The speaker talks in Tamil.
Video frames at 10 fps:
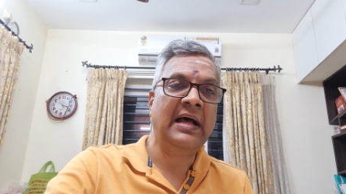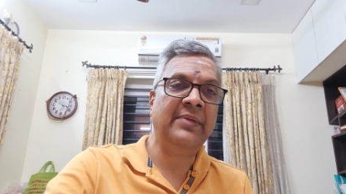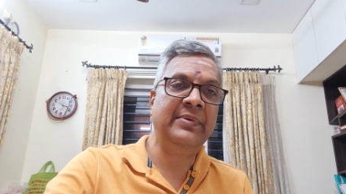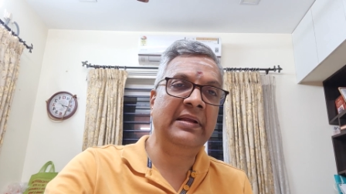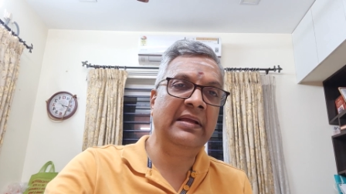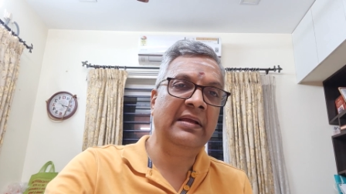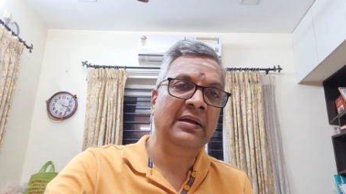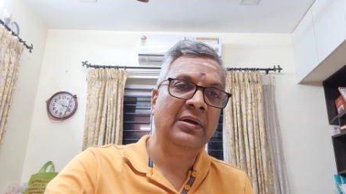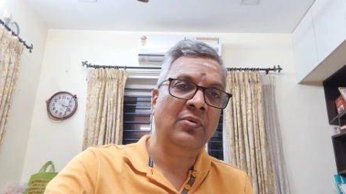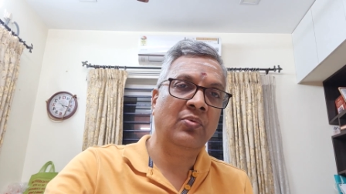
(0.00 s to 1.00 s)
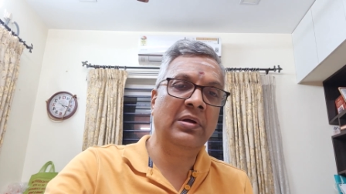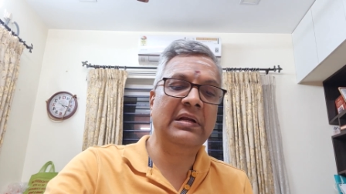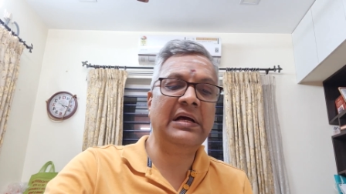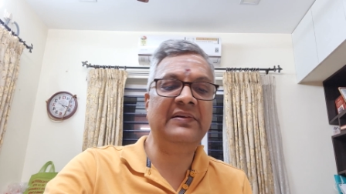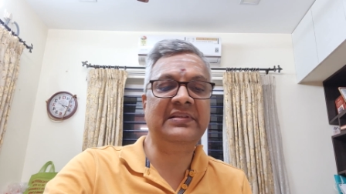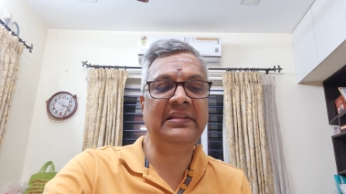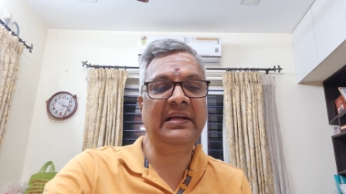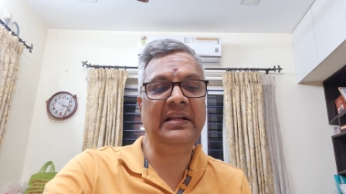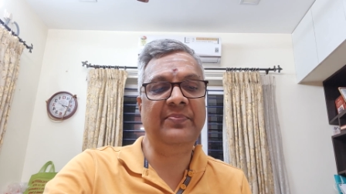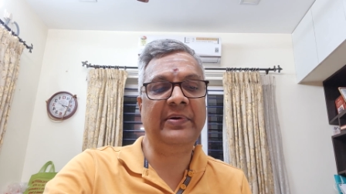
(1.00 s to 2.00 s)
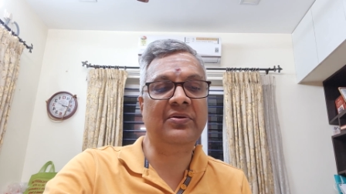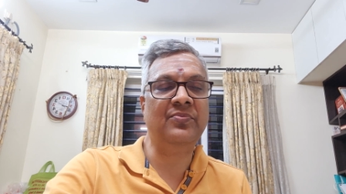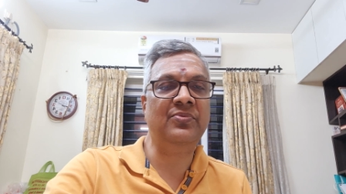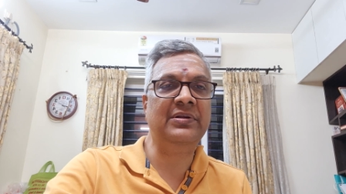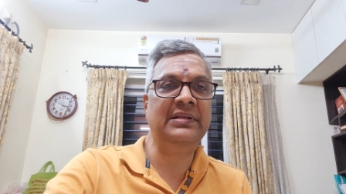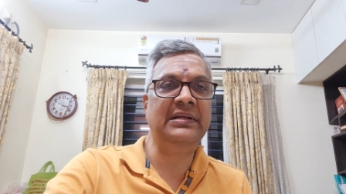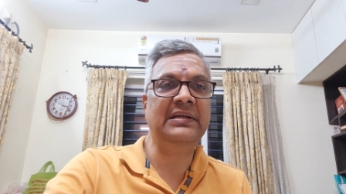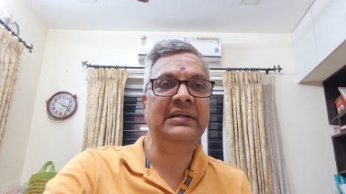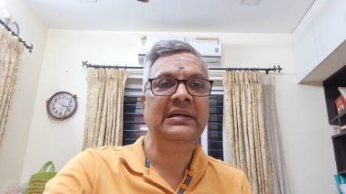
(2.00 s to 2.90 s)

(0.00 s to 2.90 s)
அதுமாரி உலகளாவிய சந்தைகளை பார்க்கும் பொழுது